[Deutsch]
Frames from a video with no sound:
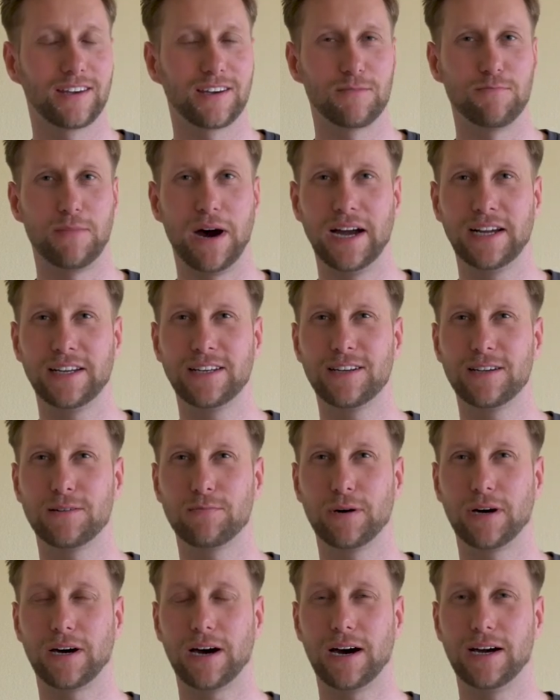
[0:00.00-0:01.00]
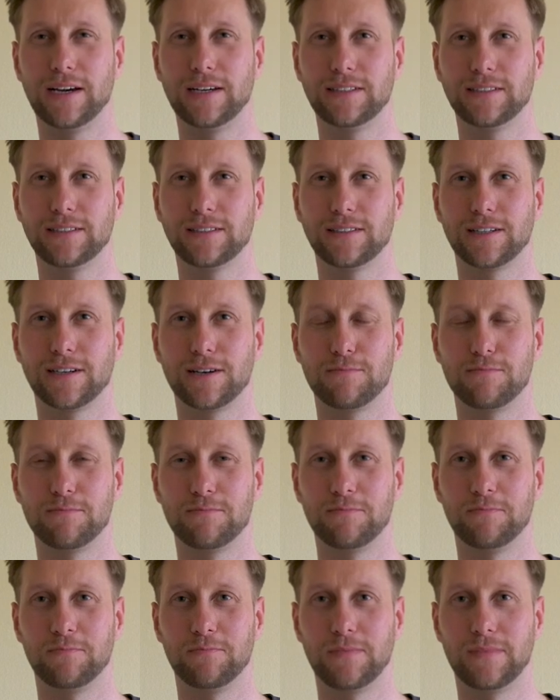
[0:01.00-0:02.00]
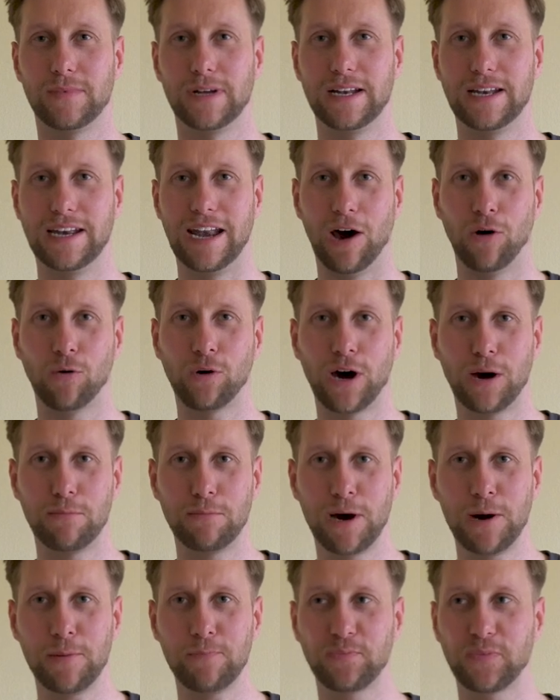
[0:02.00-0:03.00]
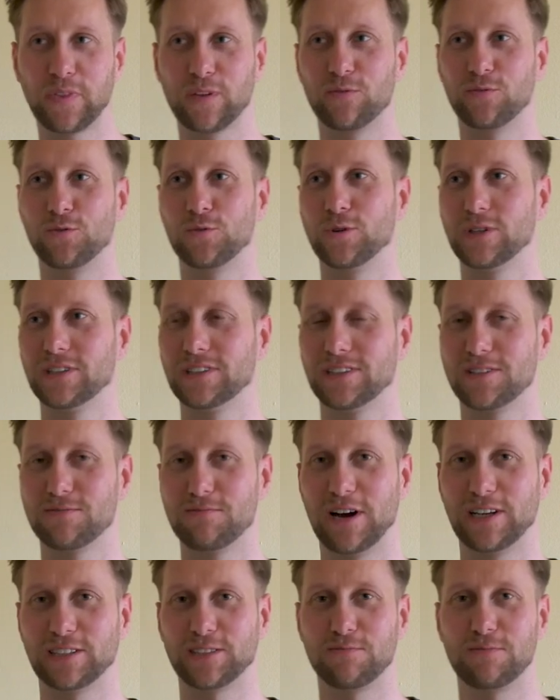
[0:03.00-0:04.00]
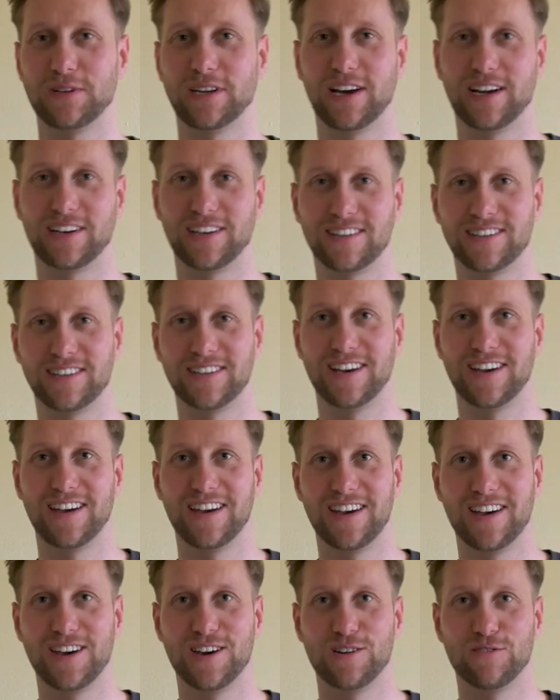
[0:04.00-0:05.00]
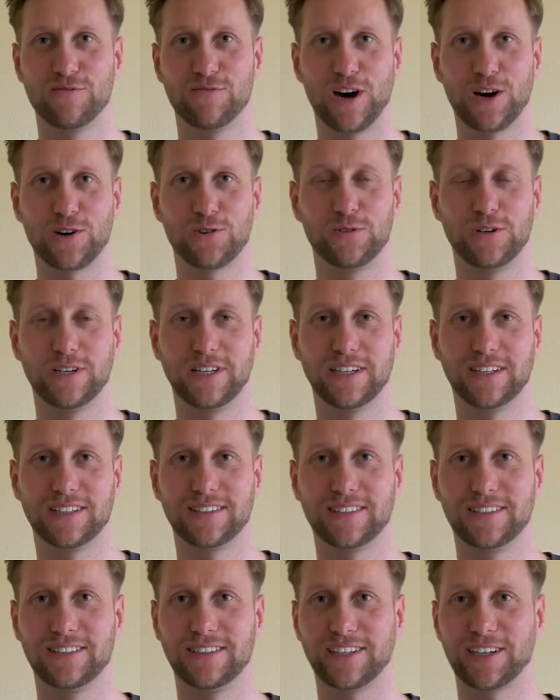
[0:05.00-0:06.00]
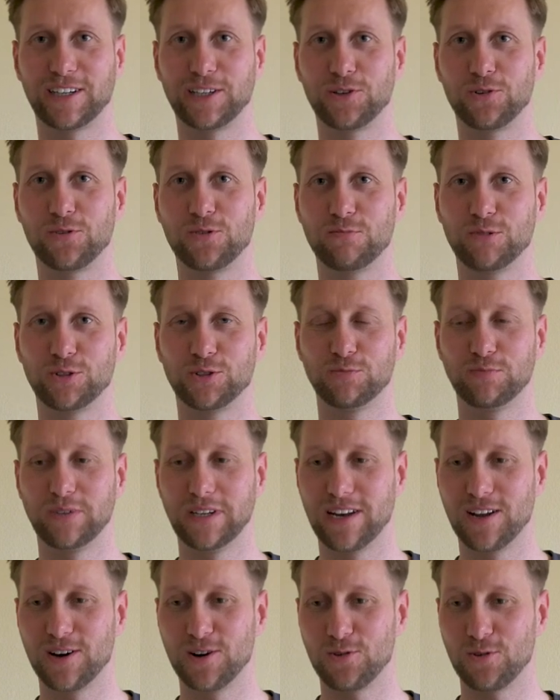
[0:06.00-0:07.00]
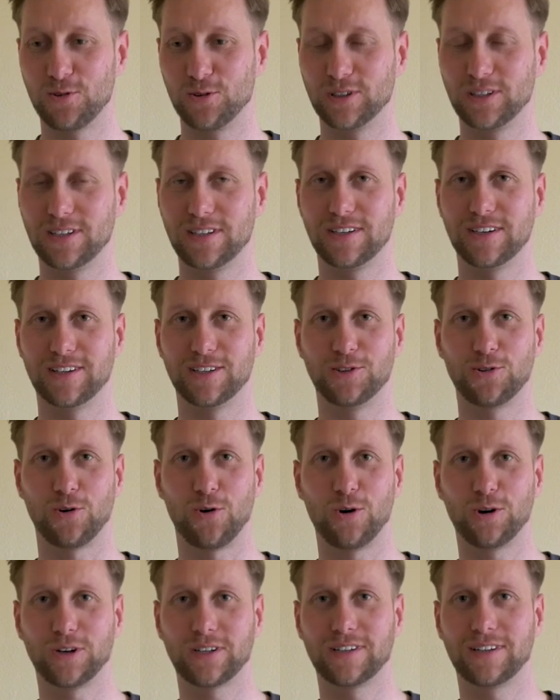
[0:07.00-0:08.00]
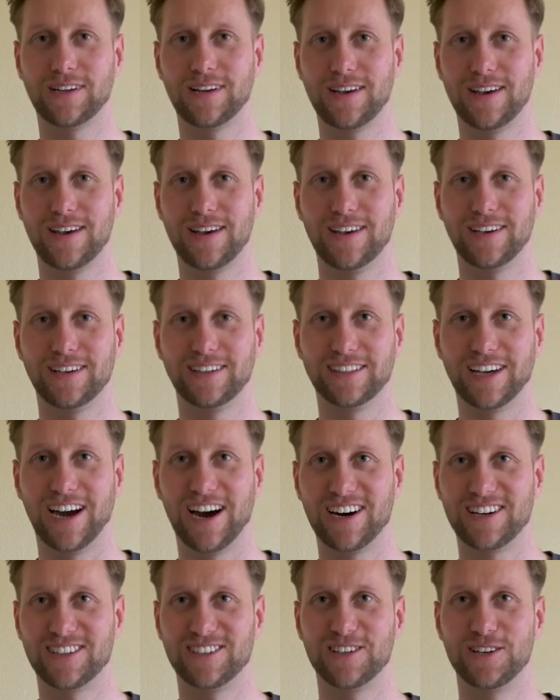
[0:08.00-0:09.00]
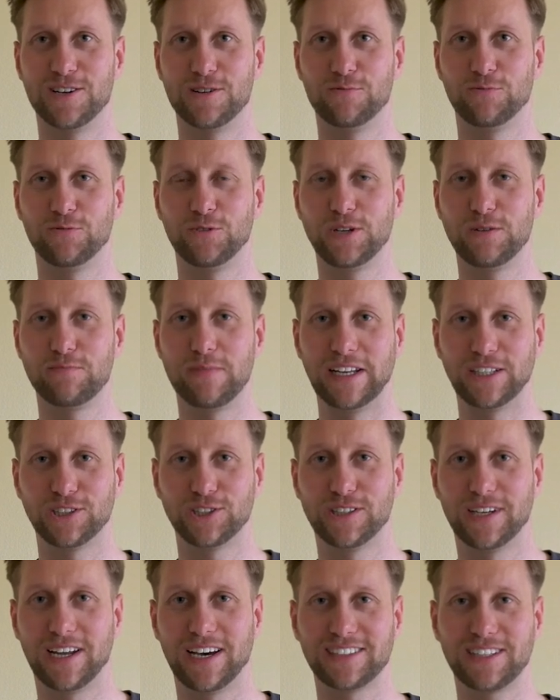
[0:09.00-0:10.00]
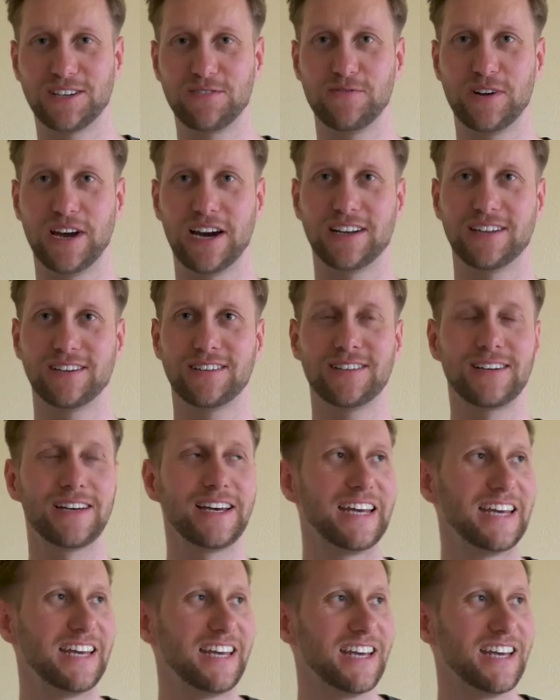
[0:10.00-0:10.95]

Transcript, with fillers: Gemeindebereich ähm, Lauchhammer, wo ich gemeinsam mit einer Fahrkollegin die Region bespiele und äh, dort ja äh, für die Menschen da sein werde.